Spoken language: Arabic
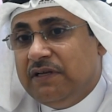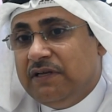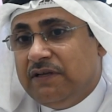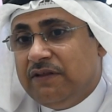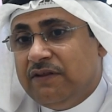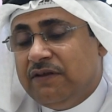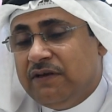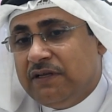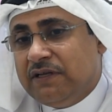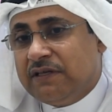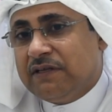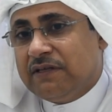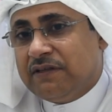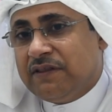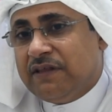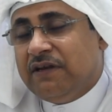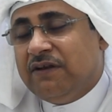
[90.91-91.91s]
لذلك
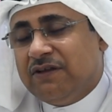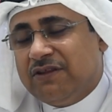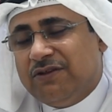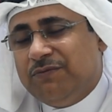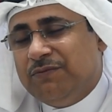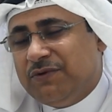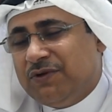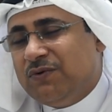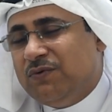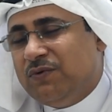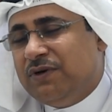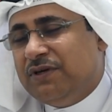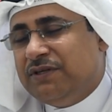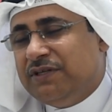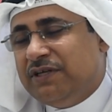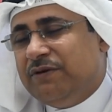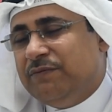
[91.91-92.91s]
ثلاث من
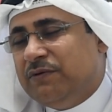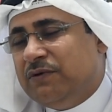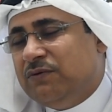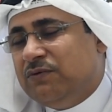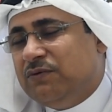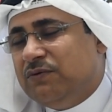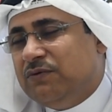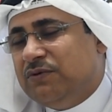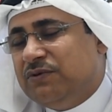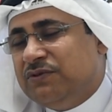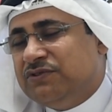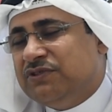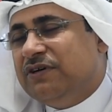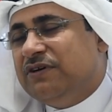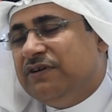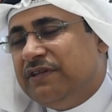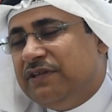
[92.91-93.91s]
اخواني يحملوا
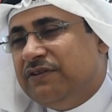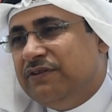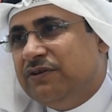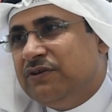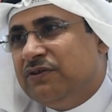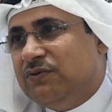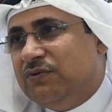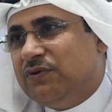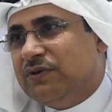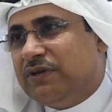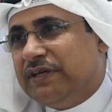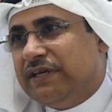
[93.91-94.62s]
شهاده الدكتوره